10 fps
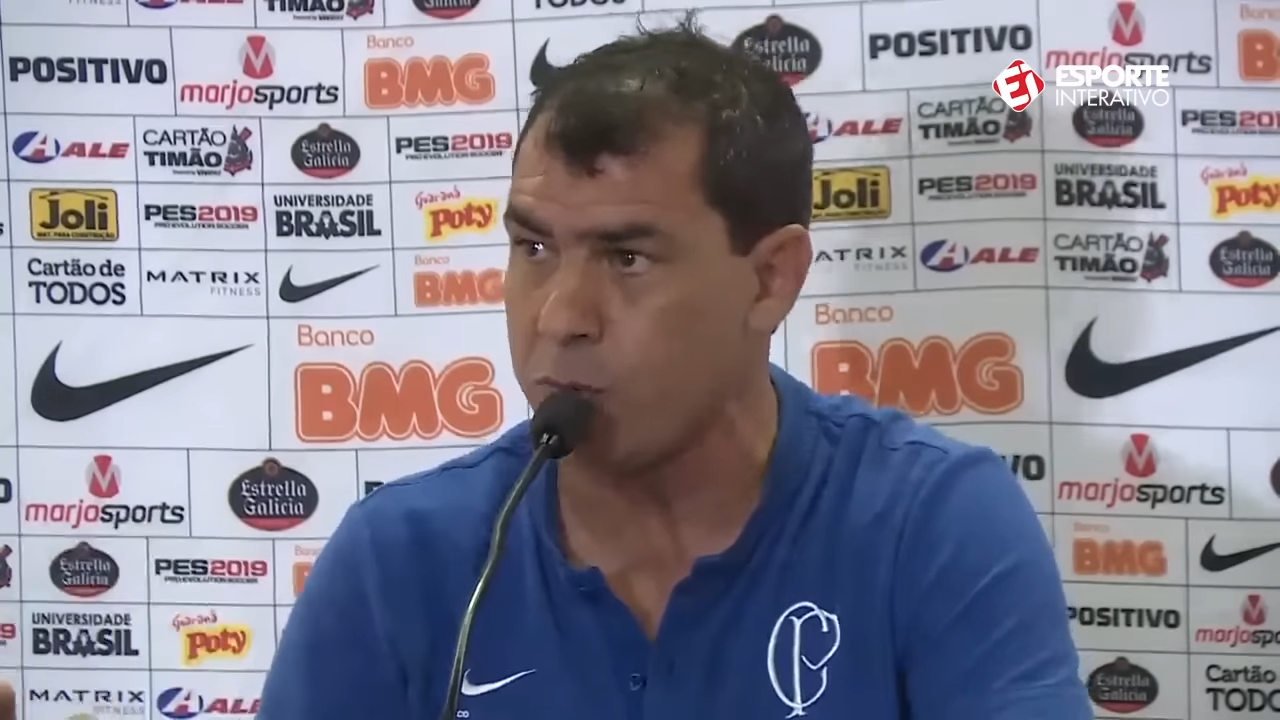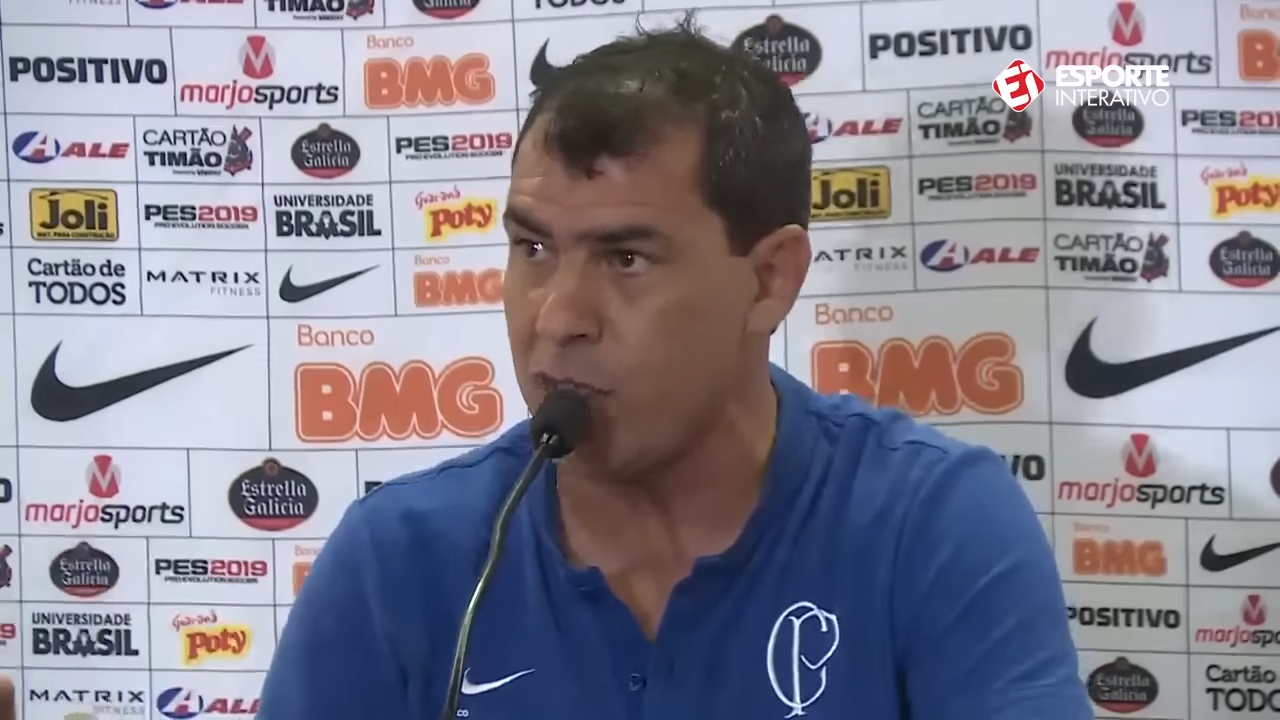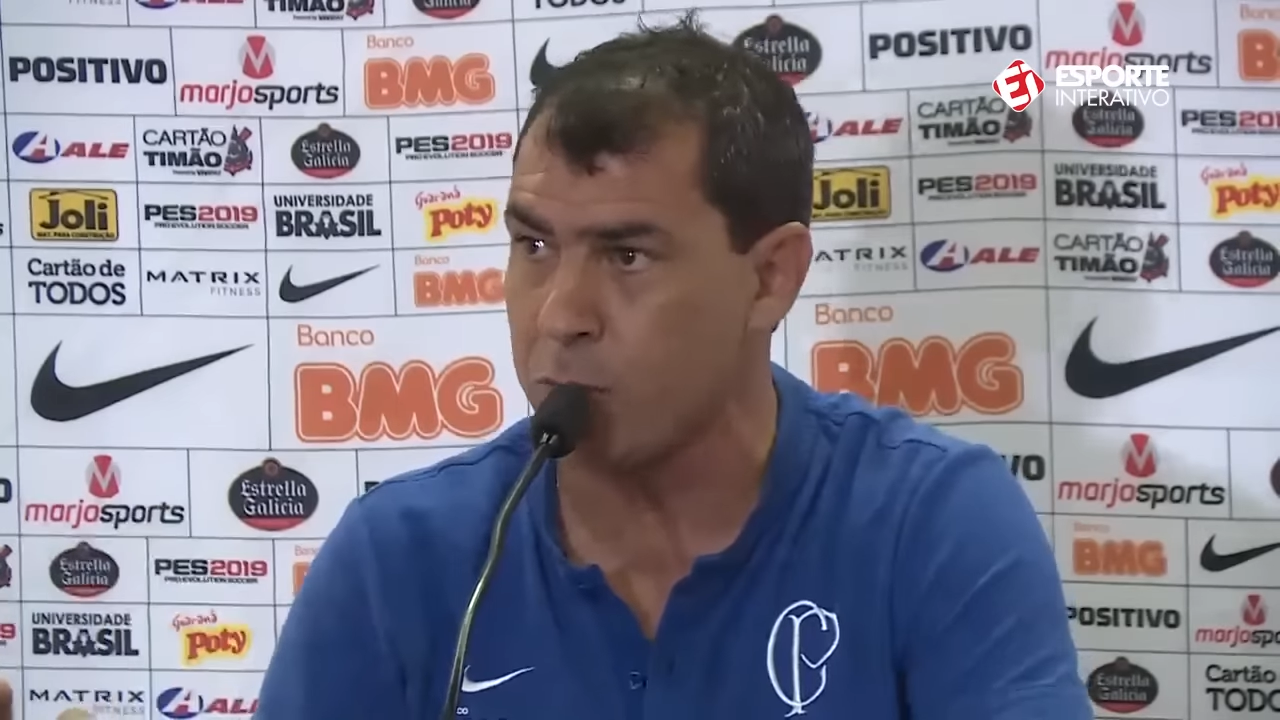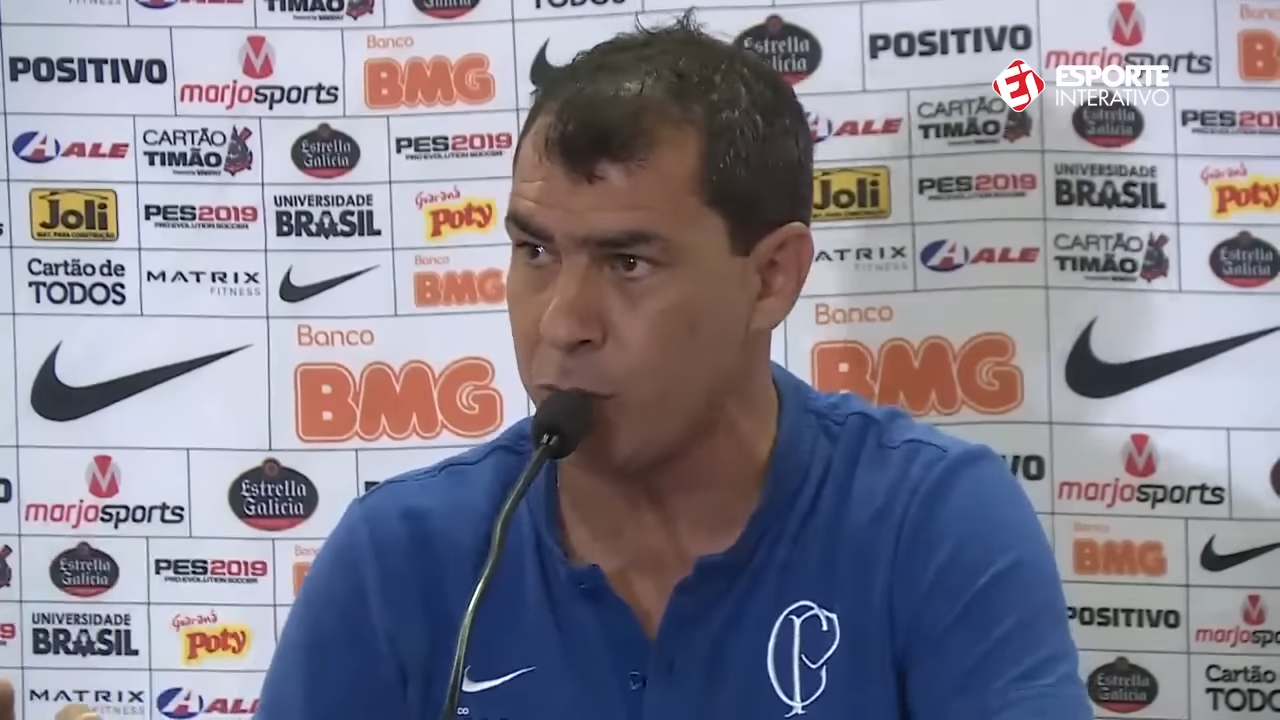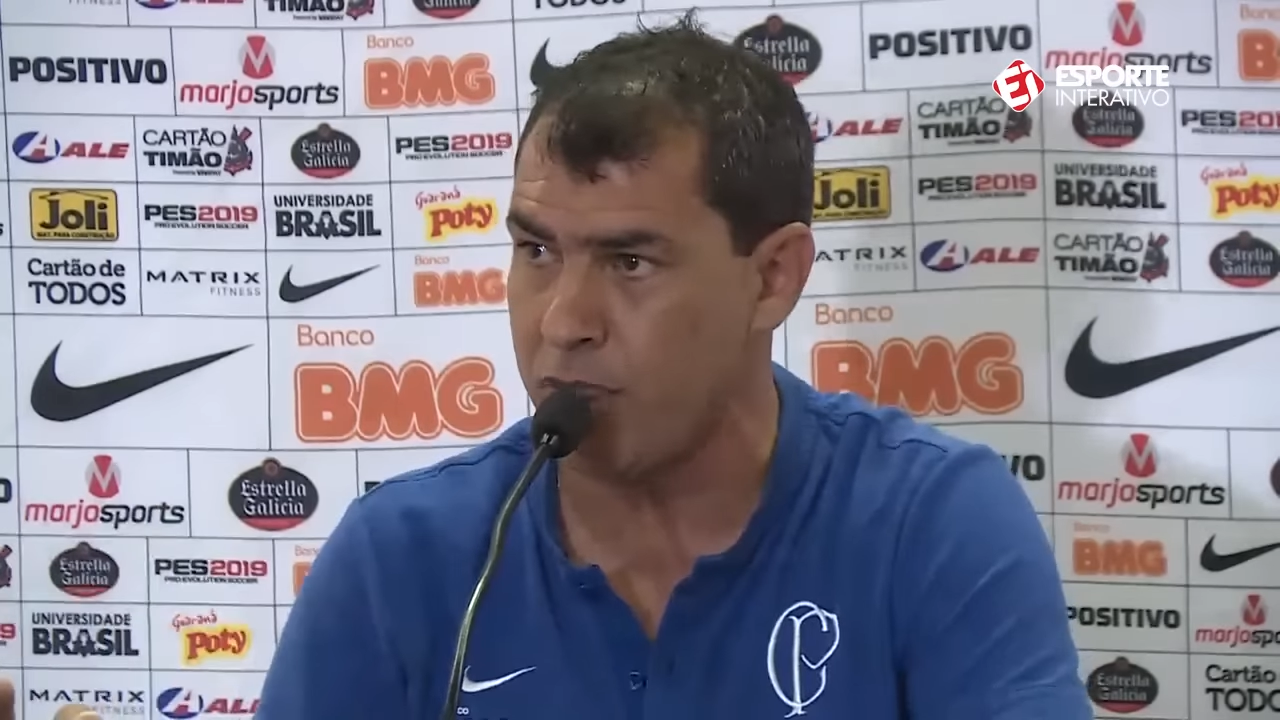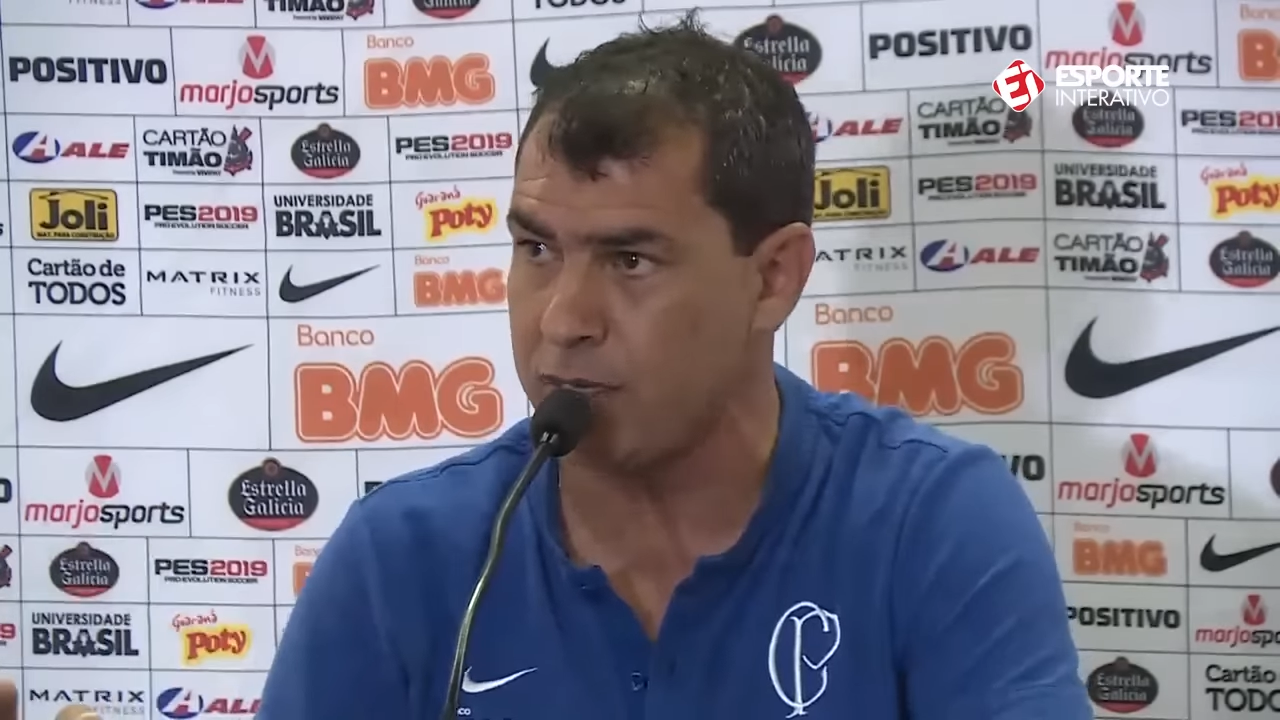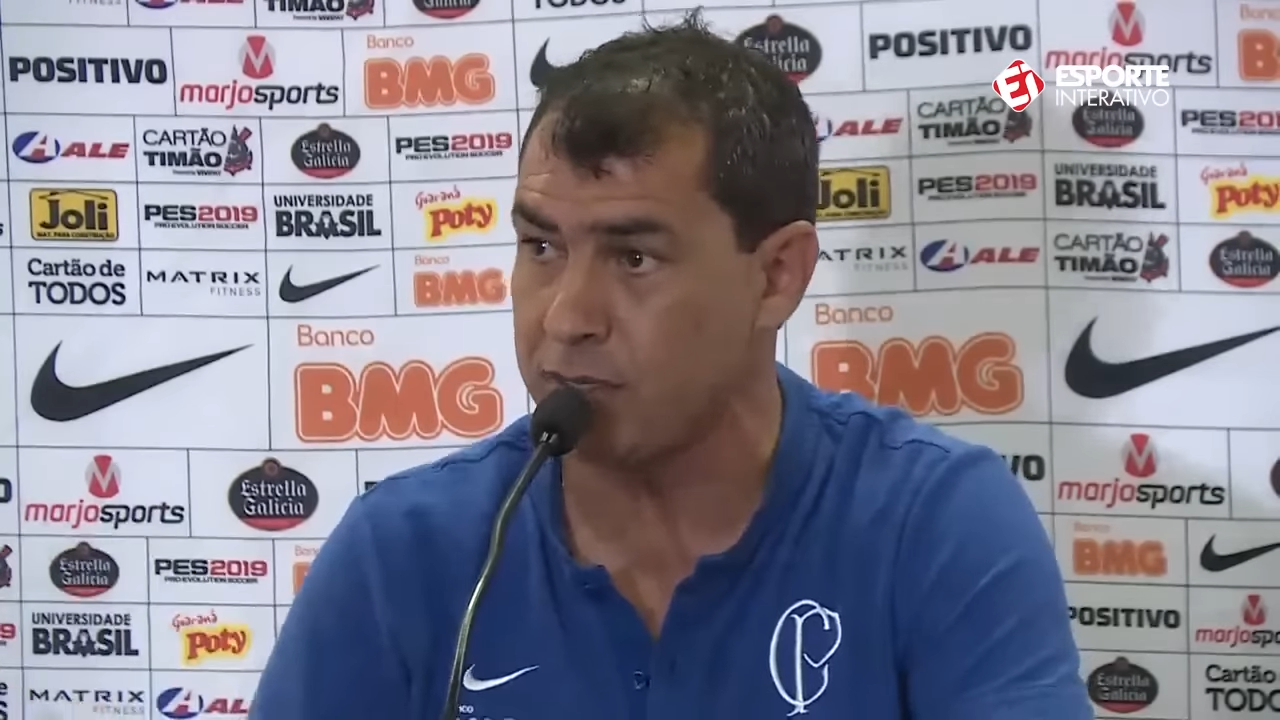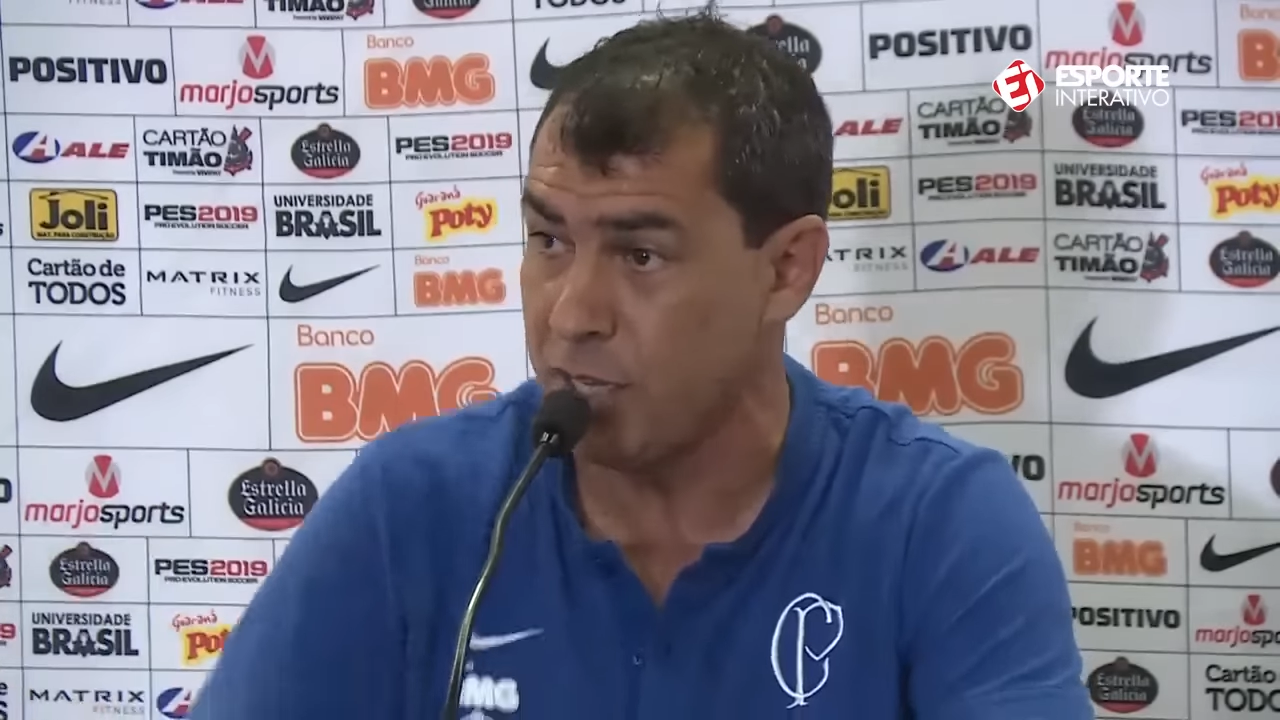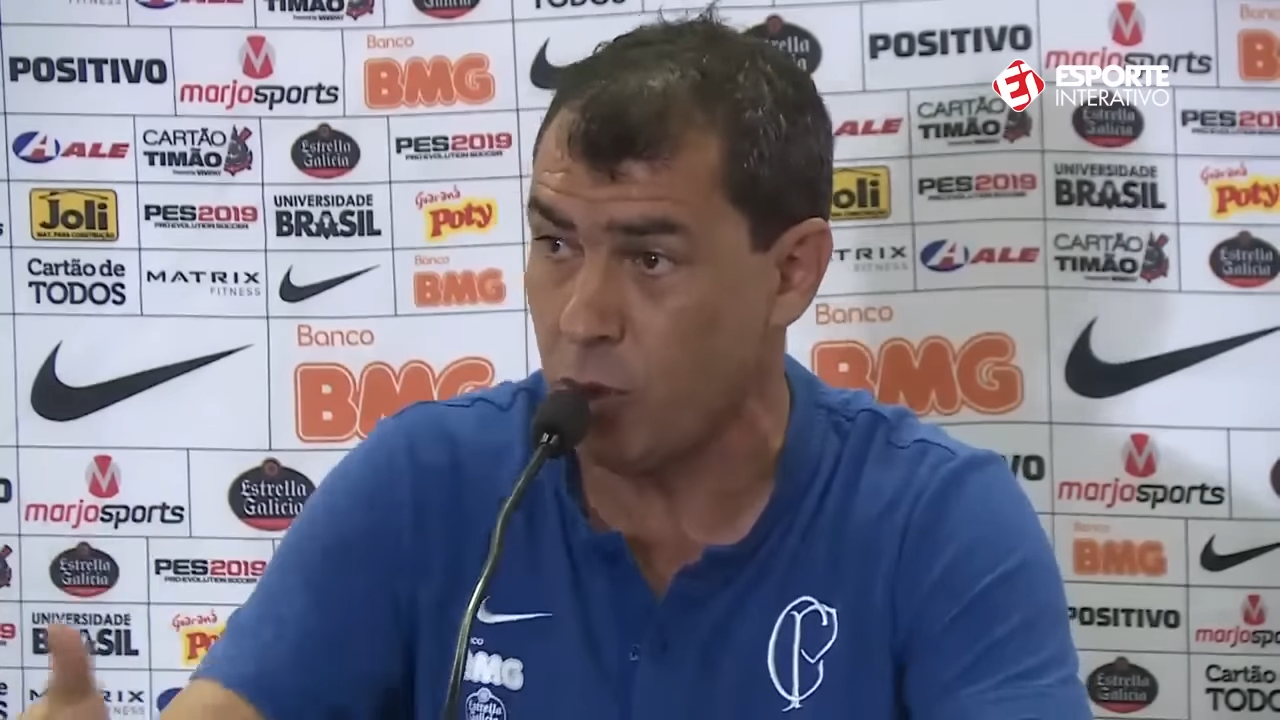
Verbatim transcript: meio por mês